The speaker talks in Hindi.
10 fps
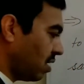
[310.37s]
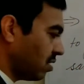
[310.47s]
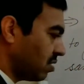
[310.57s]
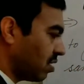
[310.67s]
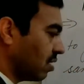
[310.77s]
का
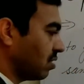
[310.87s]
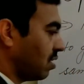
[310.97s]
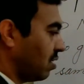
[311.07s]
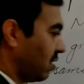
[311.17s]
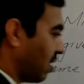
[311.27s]

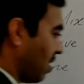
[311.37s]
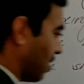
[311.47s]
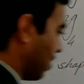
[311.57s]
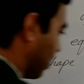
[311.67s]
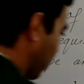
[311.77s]
स्ट्रक्चर ड्रा
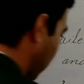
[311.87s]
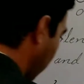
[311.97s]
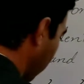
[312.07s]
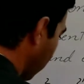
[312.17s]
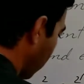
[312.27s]
करते
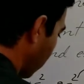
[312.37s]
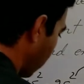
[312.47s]
हैं